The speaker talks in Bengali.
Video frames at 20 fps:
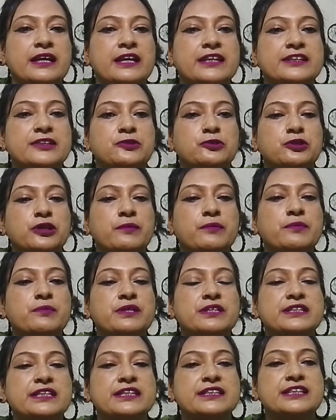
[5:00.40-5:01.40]
এই যে দুটো আমি
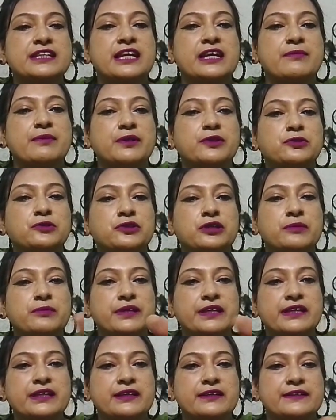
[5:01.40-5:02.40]
মিশিয়েছি এবার দুটো
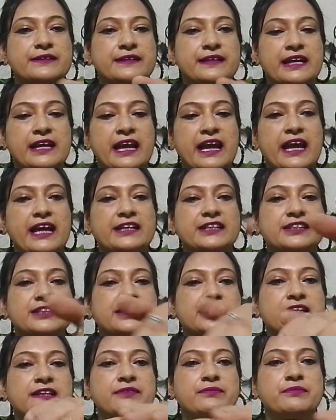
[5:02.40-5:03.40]
আমাকে
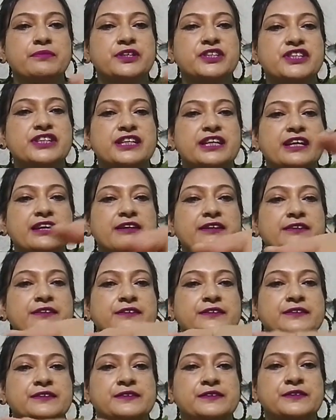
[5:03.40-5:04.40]
একসাথে মিশিয়ে
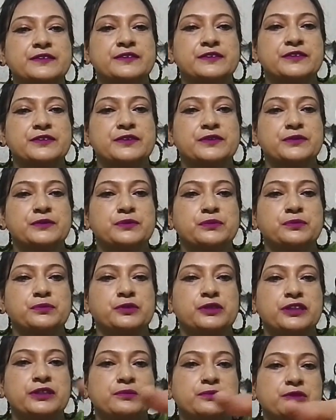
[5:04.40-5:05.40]

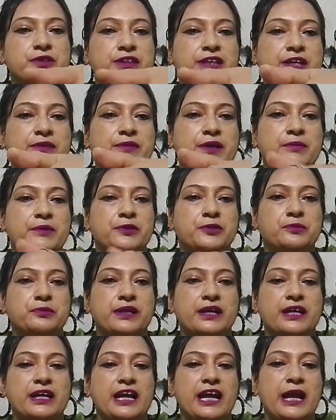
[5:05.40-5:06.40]
মুখের মধ্যে এভাবে
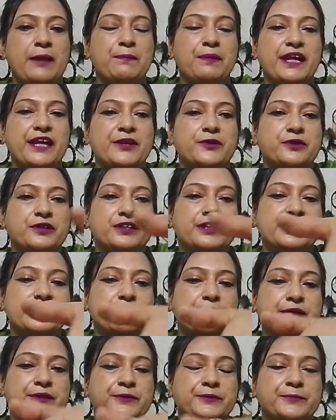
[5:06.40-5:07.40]
তোমরা অ্যাপ্লাই করে নিতে
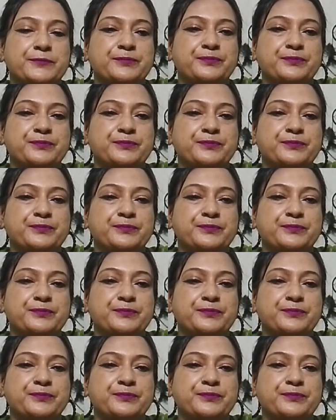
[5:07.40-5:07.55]
পারো